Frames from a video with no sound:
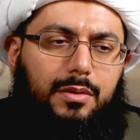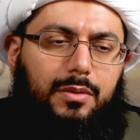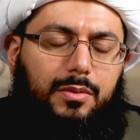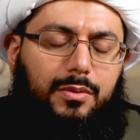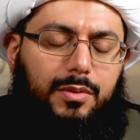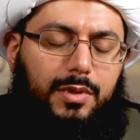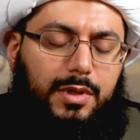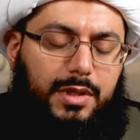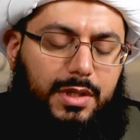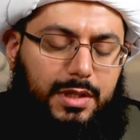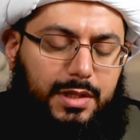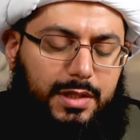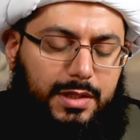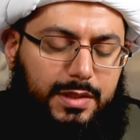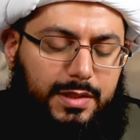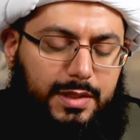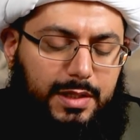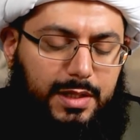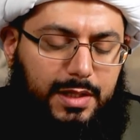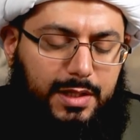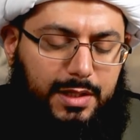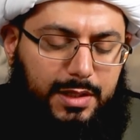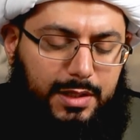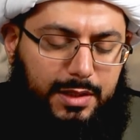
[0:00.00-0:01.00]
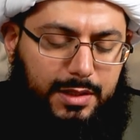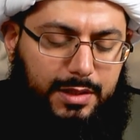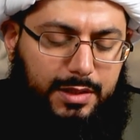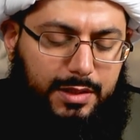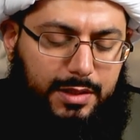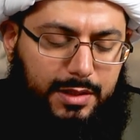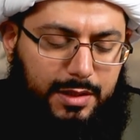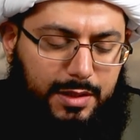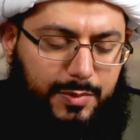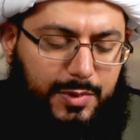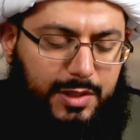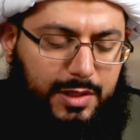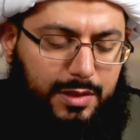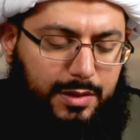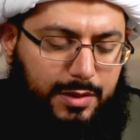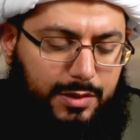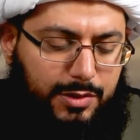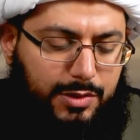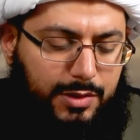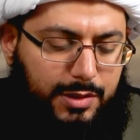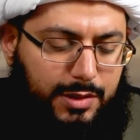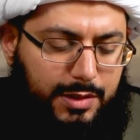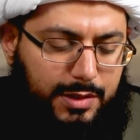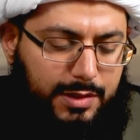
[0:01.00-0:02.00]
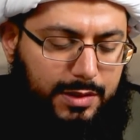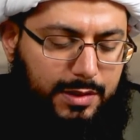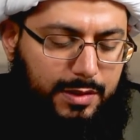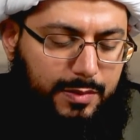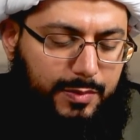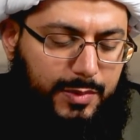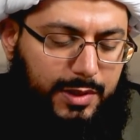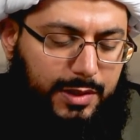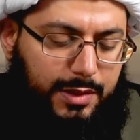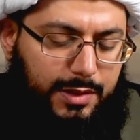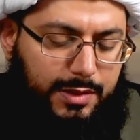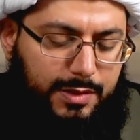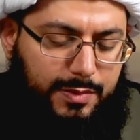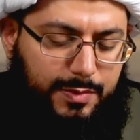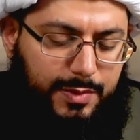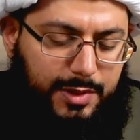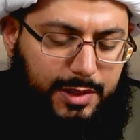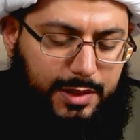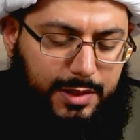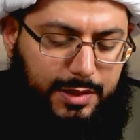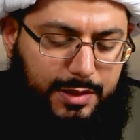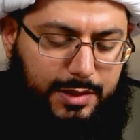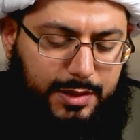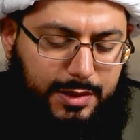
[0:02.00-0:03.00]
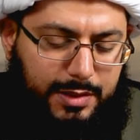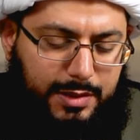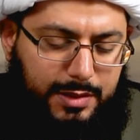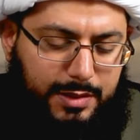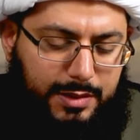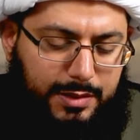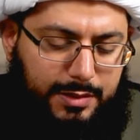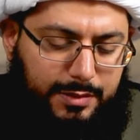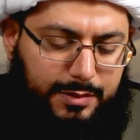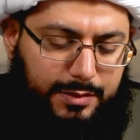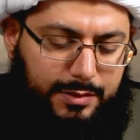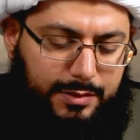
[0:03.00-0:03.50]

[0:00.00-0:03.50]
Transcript: وكانت آخر النماذج التي مرت معنا